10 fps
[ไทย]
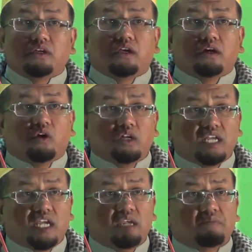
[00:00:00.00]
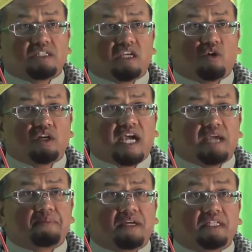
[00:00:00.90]
คนอย่างนี้ไม่ใช่คนไกล
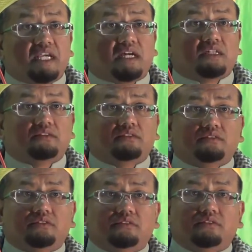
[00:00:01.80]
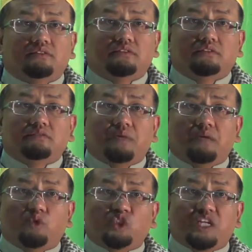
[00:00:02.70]
ปืนเที่ยง เป็น
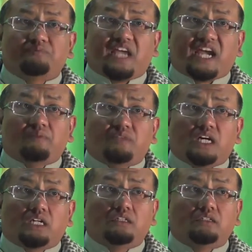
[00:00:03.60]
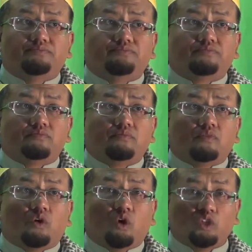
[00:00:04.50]
มุสลิมแต่กำเนิด
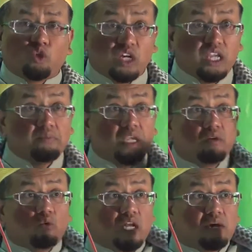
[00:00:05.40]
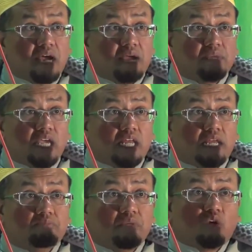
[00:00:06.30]
คนตรงนี้มีอุลามามีอาเล
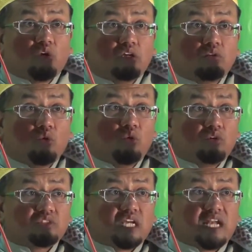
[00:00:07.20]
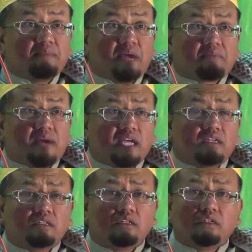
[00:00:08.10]
มมีคนรู้ศาสนามากมาย
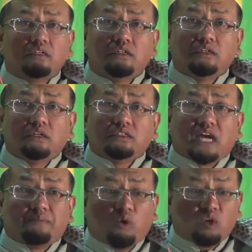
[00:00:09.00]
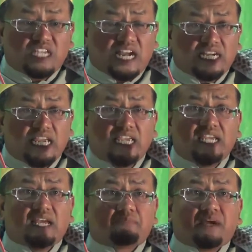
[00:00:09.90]
ถ้าพูดอย่างนี้
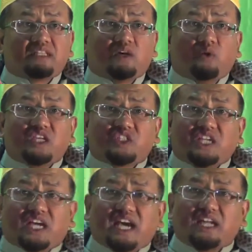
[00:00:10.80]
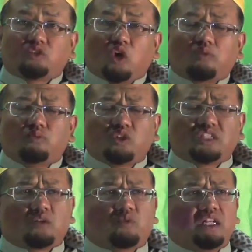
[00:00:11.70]
เนี่ย ไปถือว่า อิสติฮาดตกมุร
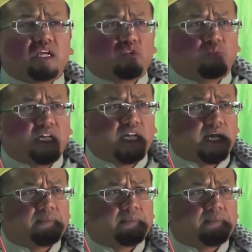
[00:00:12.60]
ตัดวลลยาดูบินละ